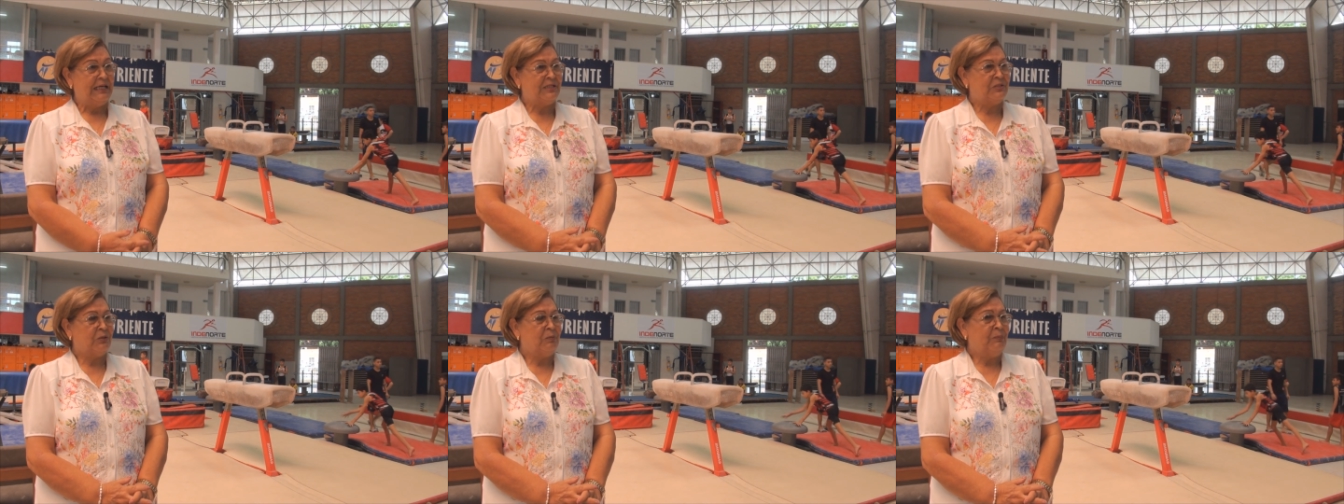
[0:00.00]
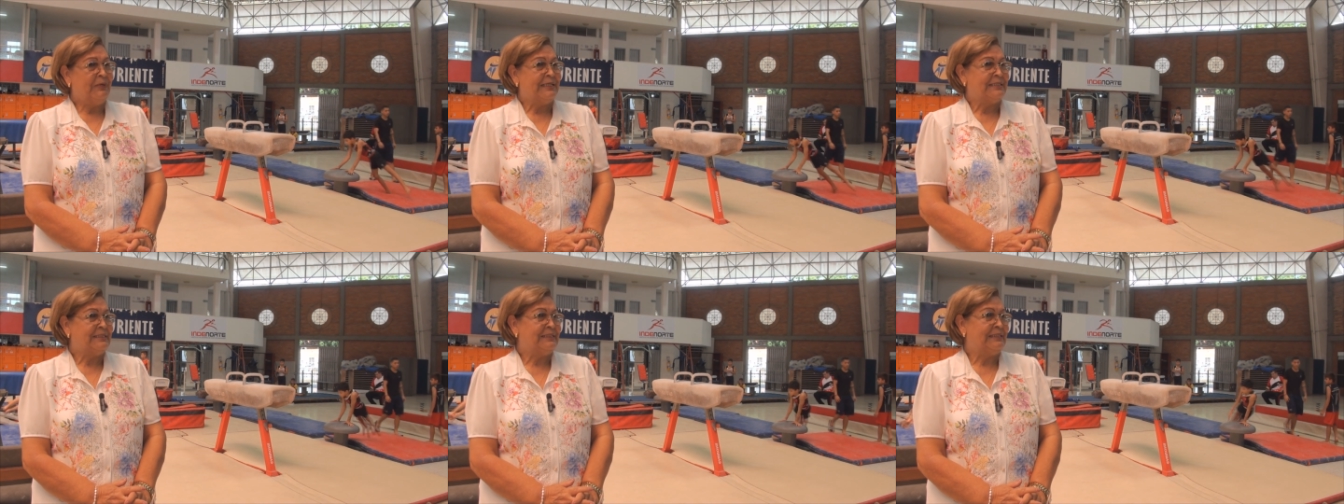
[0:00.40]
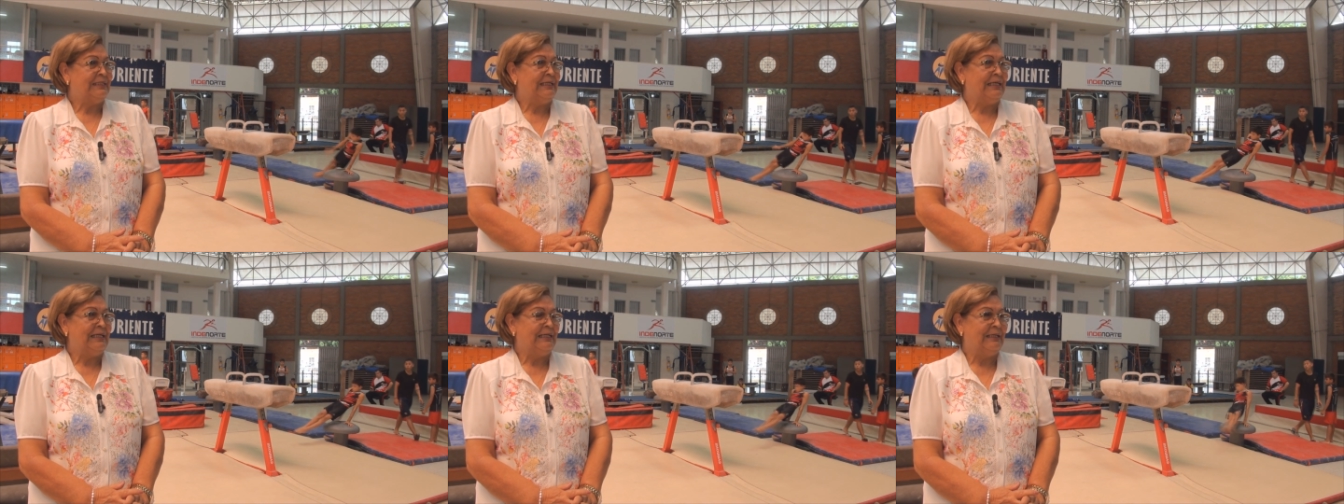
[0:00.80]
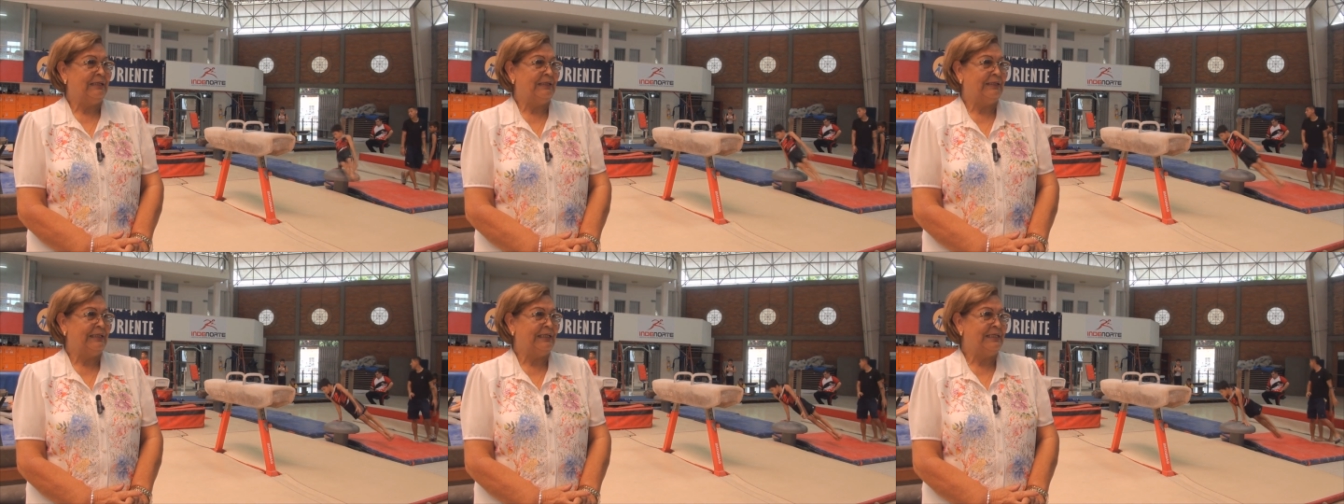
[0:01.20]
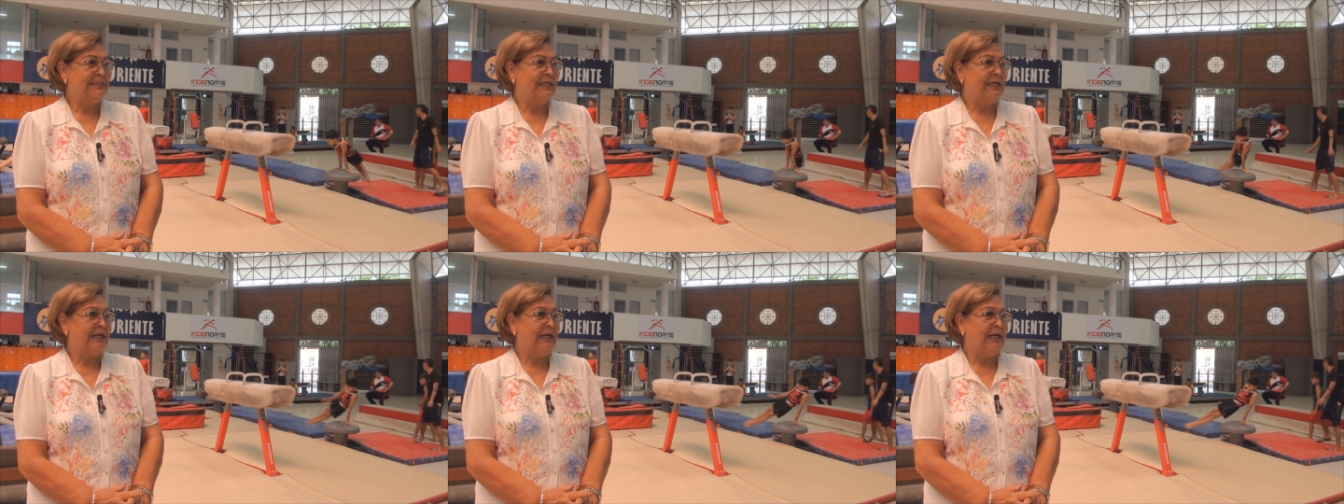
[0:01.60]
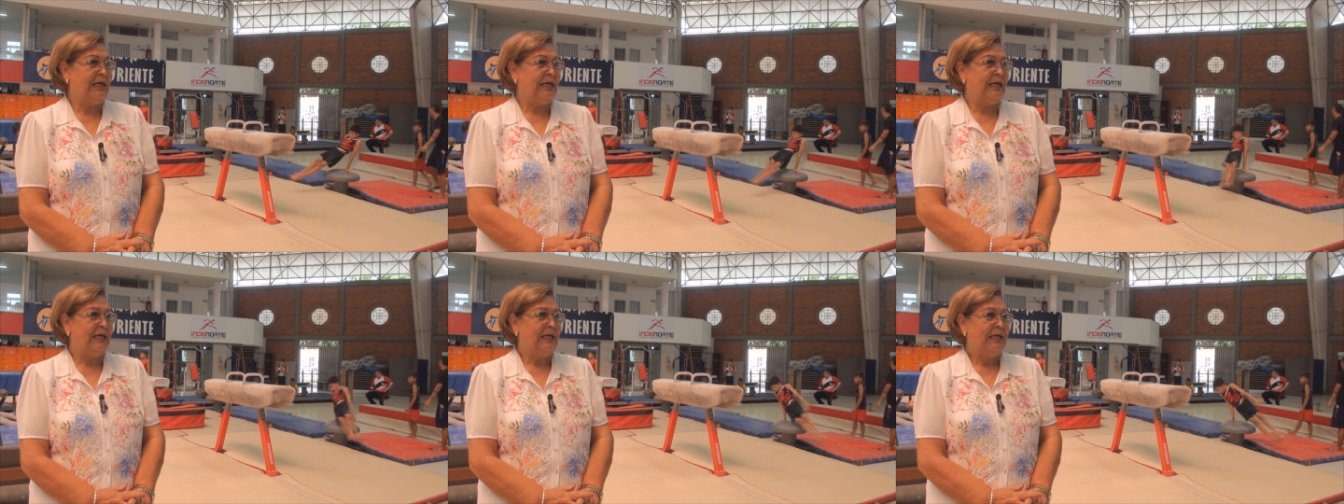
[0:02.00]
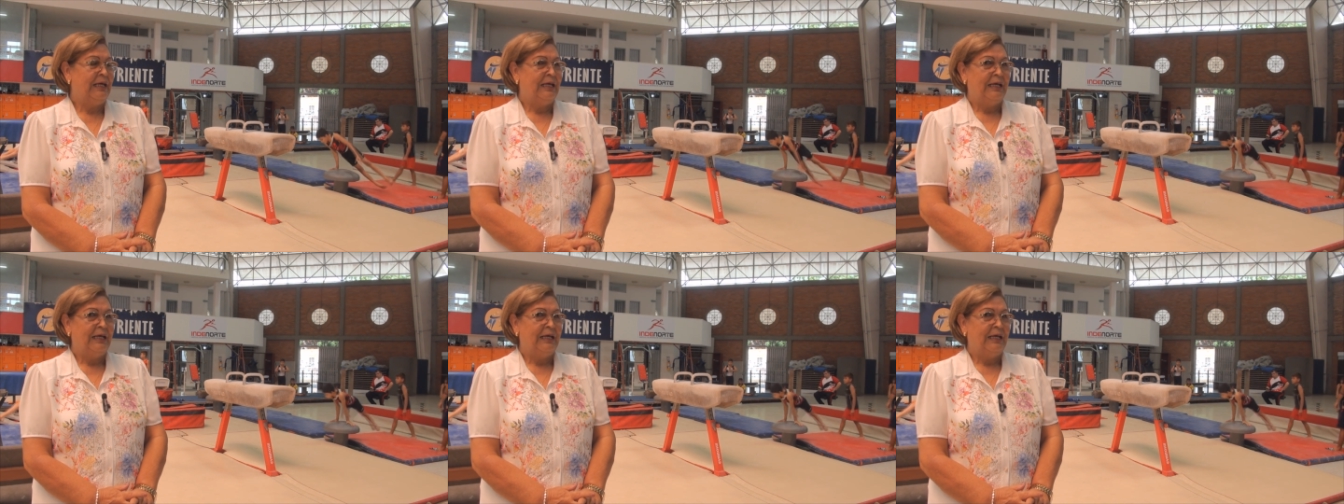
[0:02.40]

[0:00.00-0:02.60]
Eso pues eh, dice que,